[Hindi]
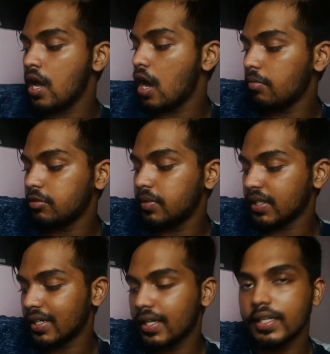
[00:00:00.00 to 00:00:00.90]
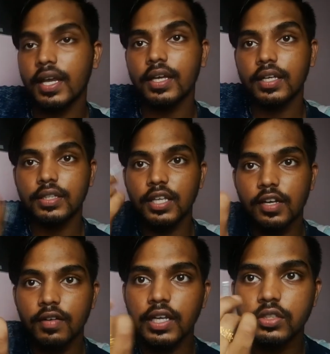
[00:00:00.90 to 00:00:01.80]
अब इसमें करना क्या है कि ये
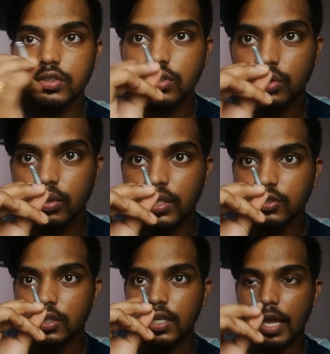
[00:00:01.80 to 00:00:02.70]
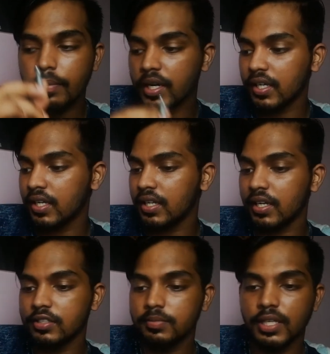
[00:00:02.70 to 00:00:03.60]
वाला जो स्क्रू है जो कि कैमरा के
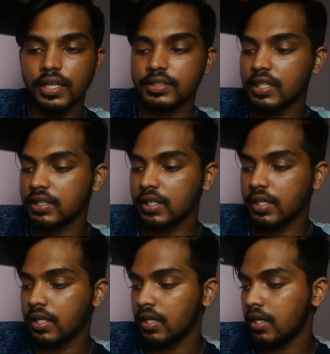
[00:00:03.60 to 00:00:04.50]
रिग्स में लग जाते हैं